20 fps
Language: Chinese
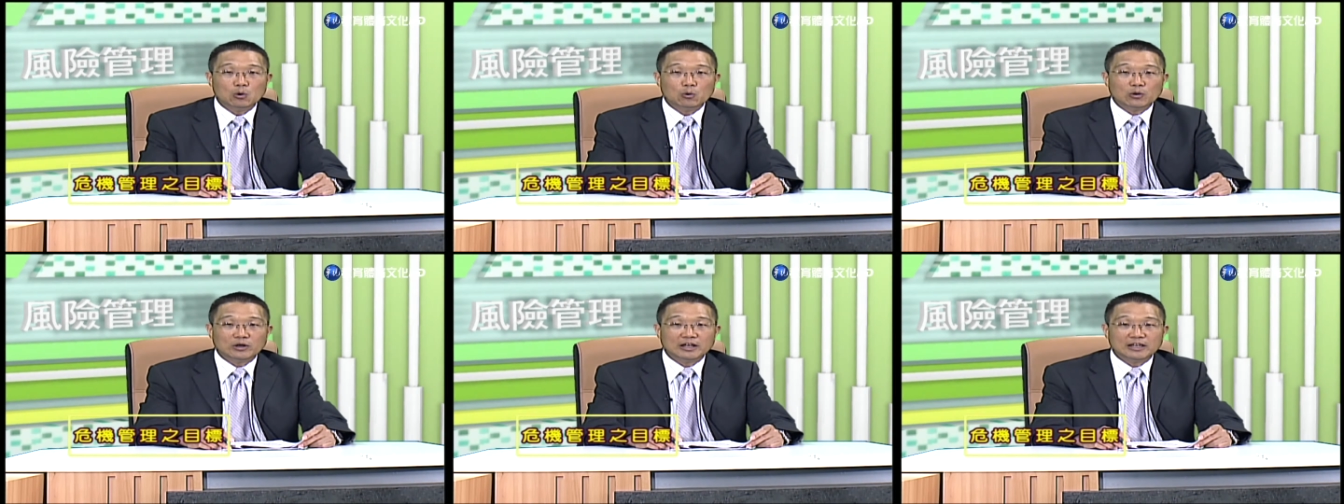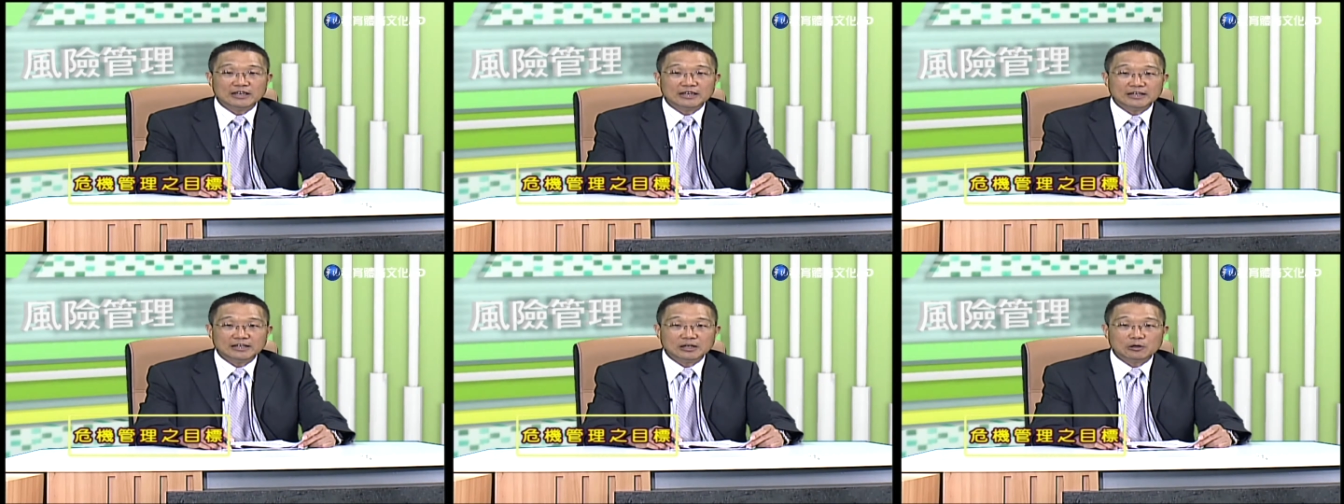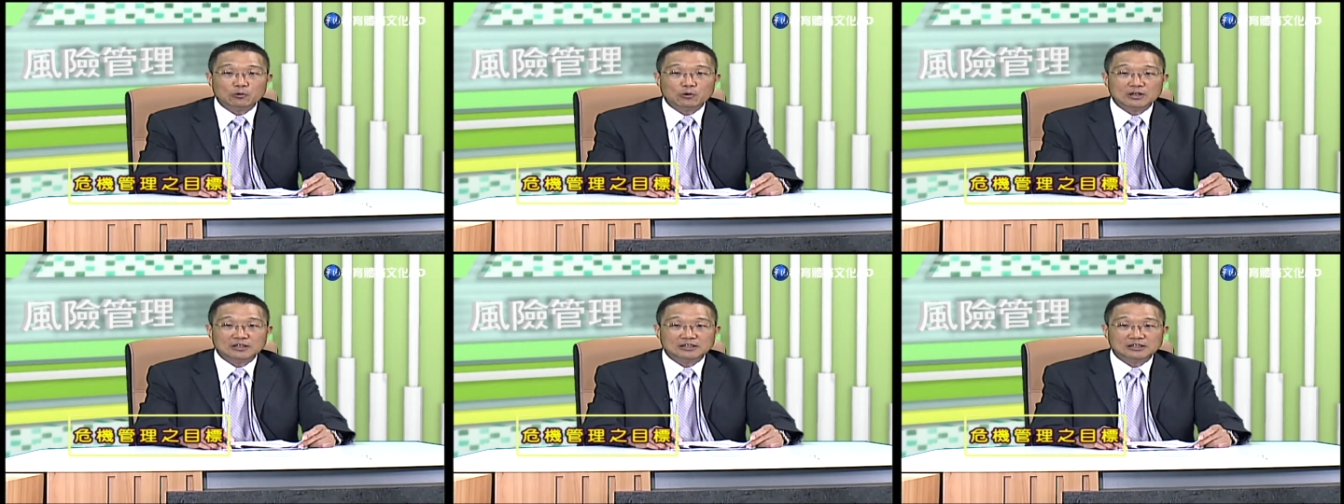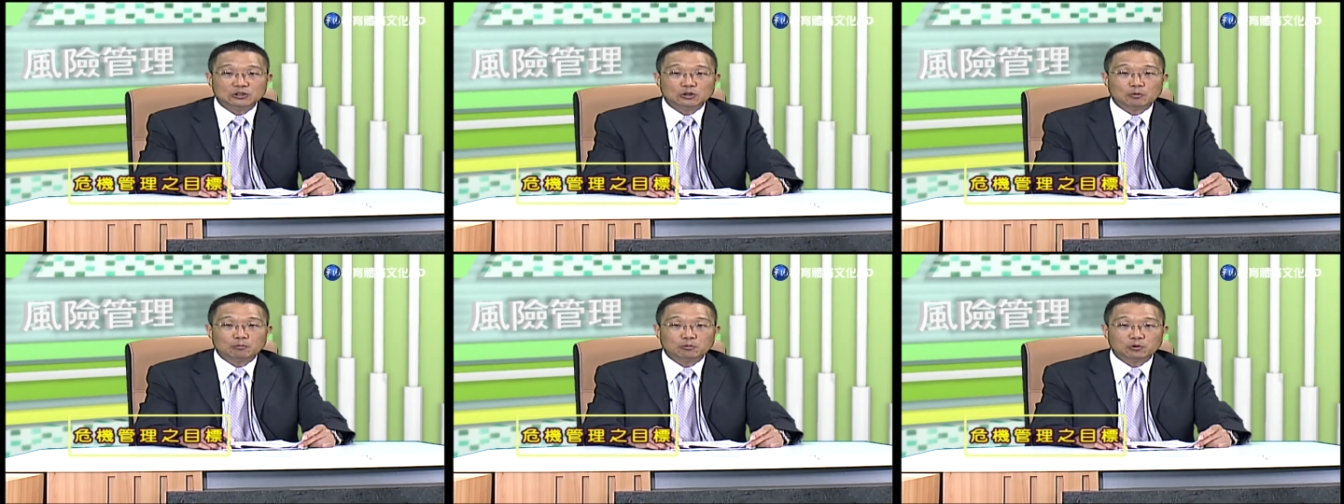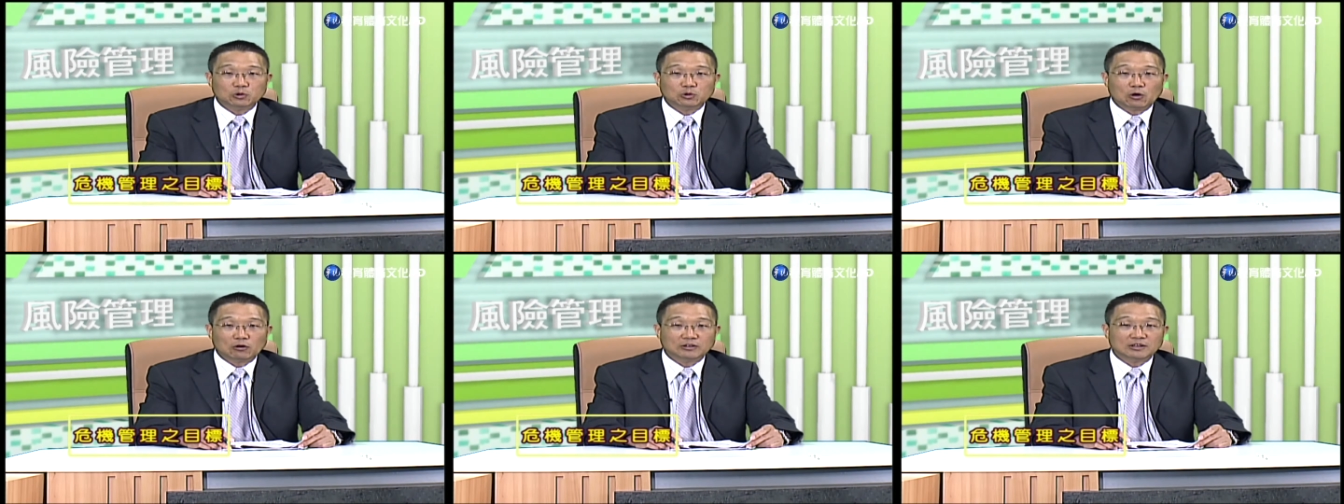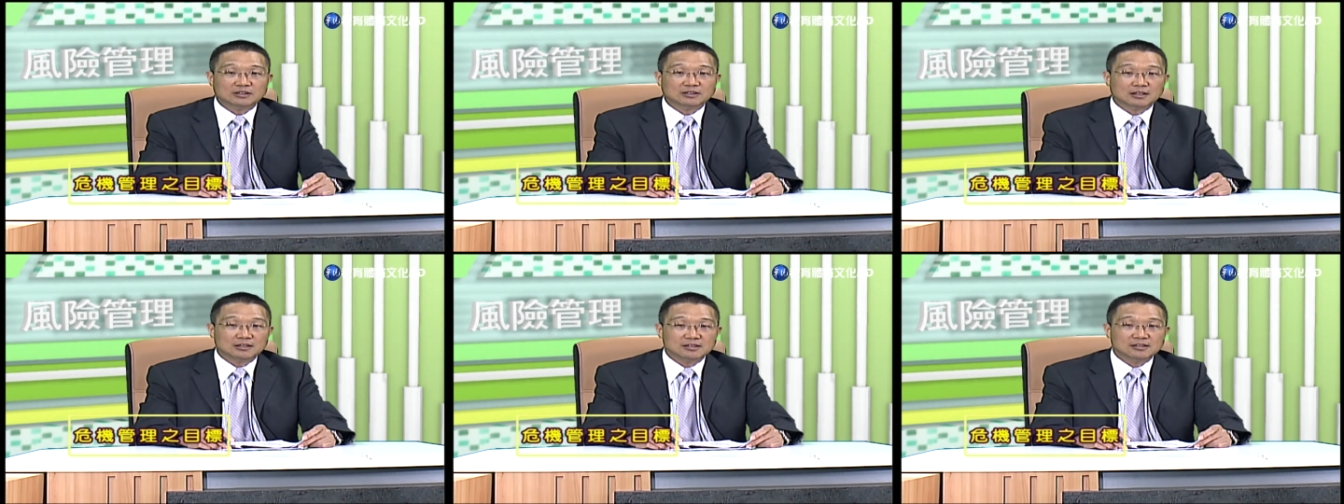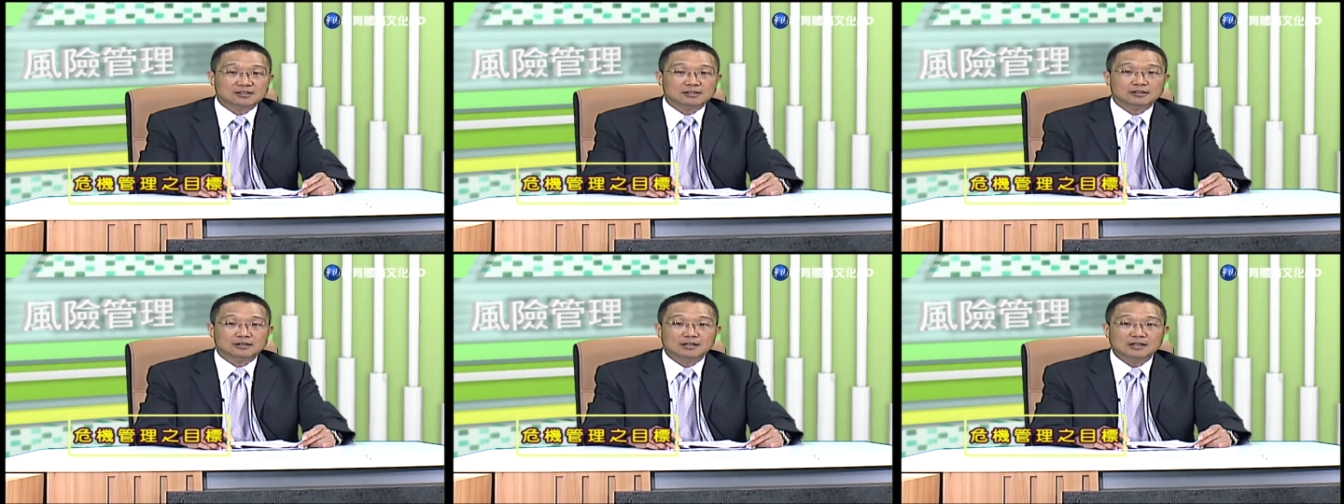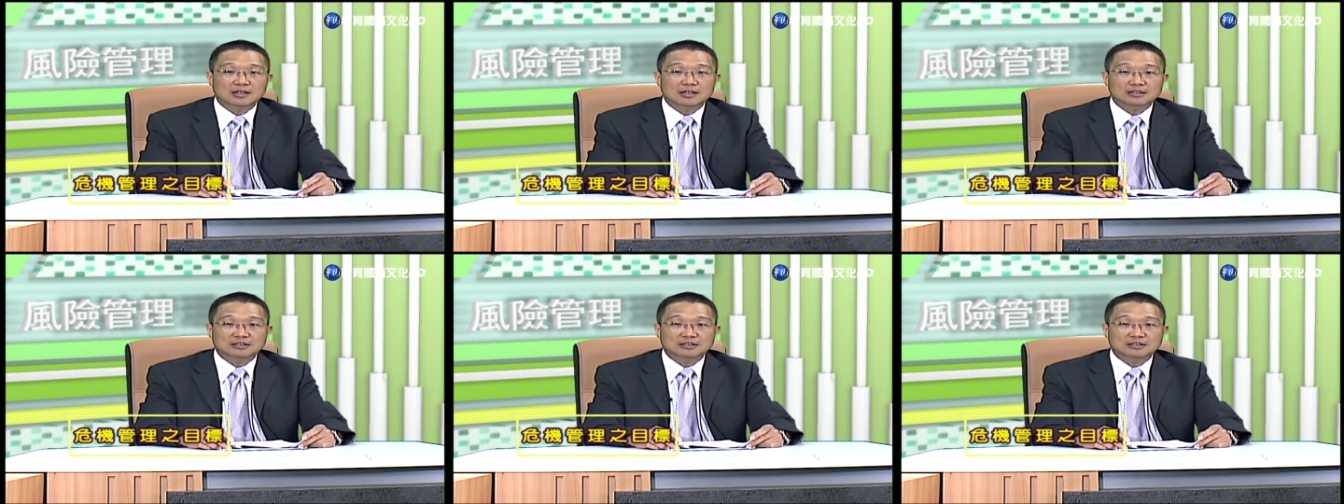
为了应应危机有不同的层次，